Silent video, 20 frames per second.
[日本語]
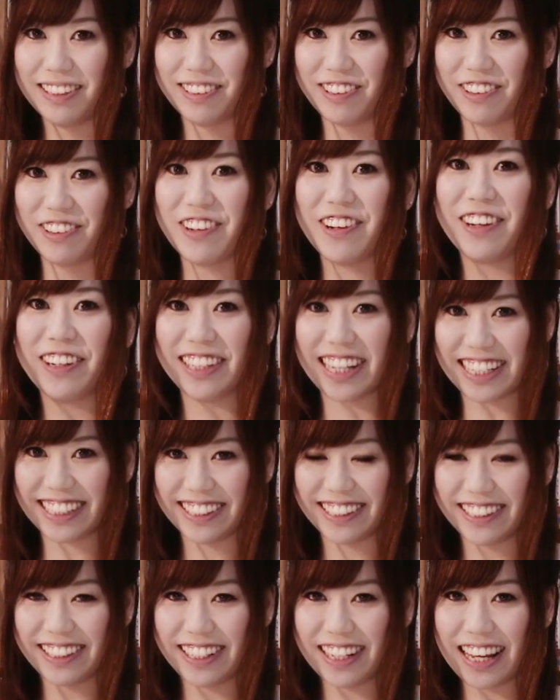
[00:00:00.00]
速報で
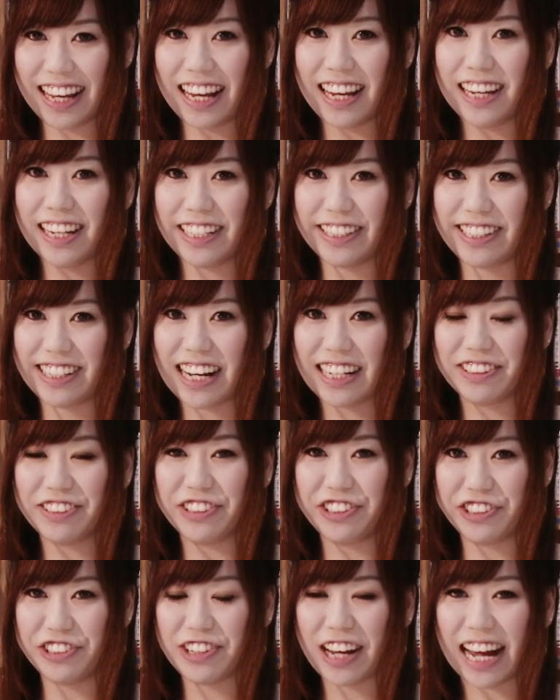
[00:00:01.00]
す7月
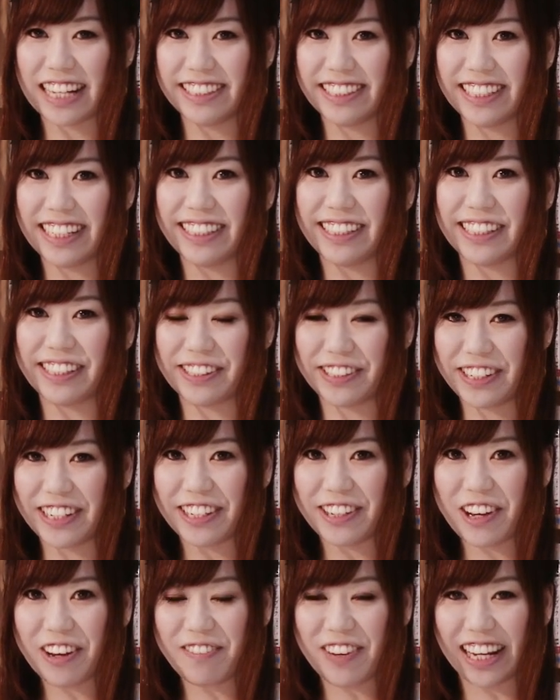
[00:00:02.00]
18日
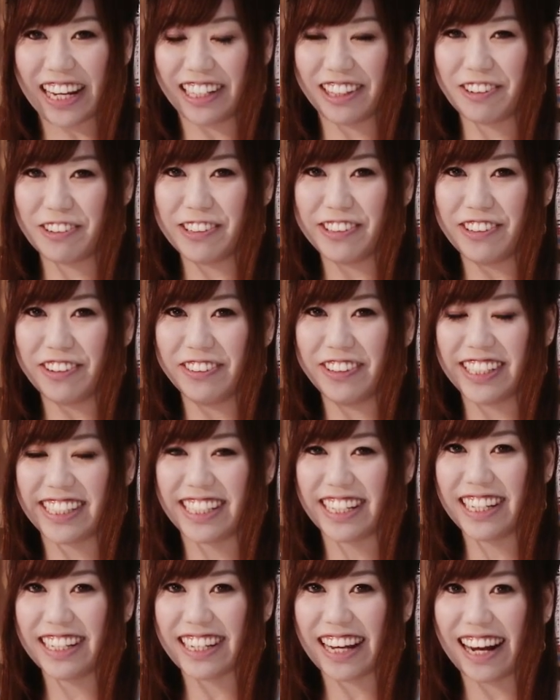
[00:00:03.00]
水曜日に登場の
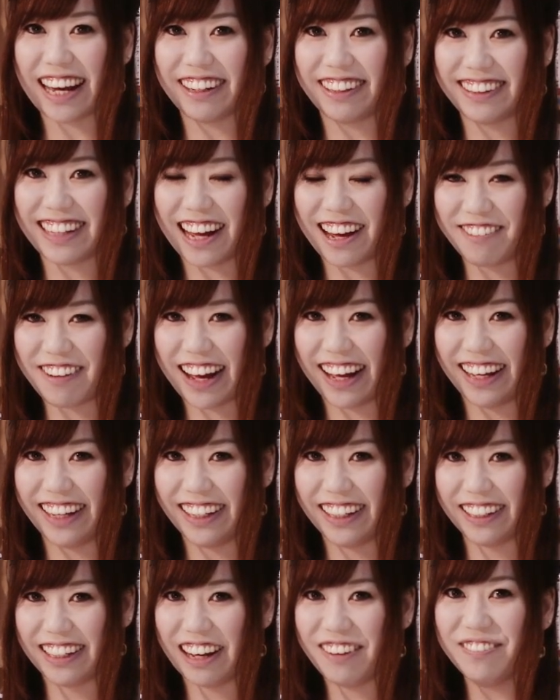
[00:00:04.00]
新キャラクターは
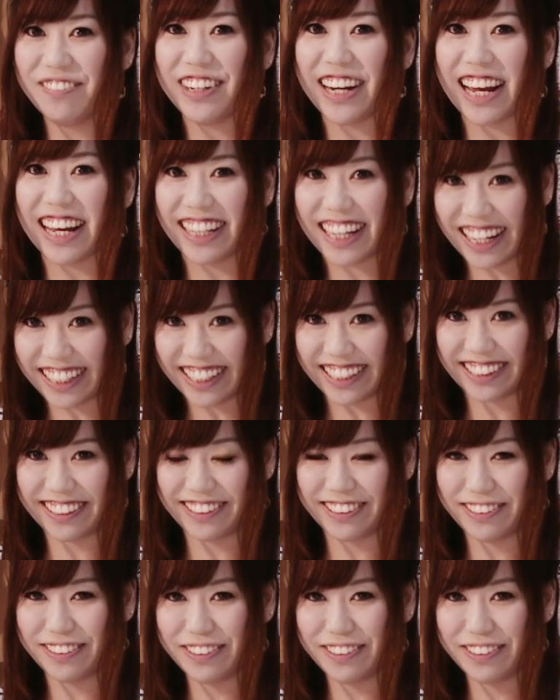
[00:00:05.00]
ガンブレーダーです